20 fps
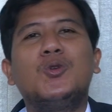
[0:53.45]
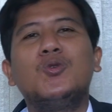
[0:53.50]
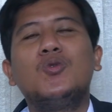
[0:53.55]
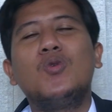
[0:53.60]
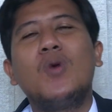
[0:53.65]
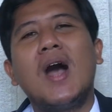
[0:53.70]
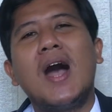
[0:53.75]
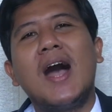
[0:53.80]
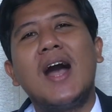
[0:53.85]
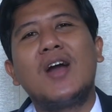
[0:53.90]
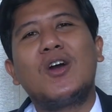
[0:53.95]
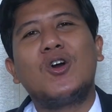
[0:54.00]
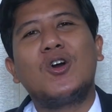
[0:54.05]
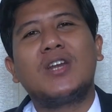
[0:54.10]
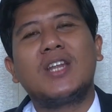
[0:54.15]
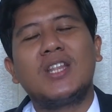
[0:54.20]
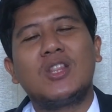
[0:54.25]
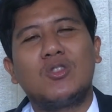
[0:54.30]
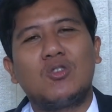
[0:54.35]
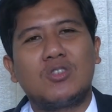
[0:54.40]
2
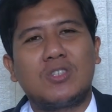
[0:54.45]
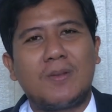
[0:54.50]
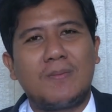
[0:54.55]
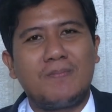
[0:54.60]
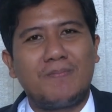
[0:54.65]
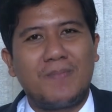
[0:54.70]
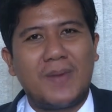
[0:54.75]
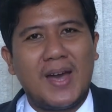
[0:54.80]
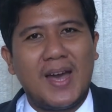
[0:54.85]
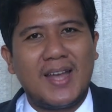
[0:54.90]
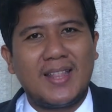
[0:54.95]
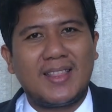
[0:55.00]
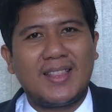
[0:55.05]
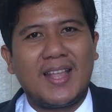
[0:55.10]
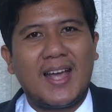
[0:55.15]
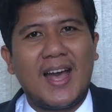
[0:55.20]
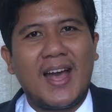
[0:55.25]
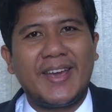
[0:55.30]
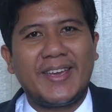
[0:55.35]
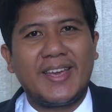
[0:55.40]
Korintus 4
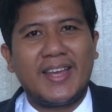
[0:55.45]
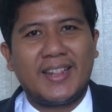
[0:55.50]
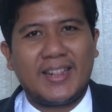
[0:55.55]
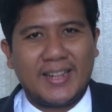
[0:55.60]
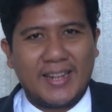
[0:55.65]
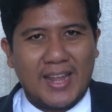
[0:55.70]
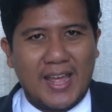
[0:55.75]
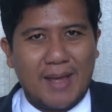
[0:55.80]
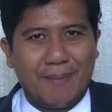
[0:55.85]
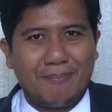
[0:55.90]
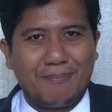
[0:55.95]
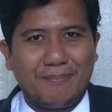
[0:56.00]
ayat 6.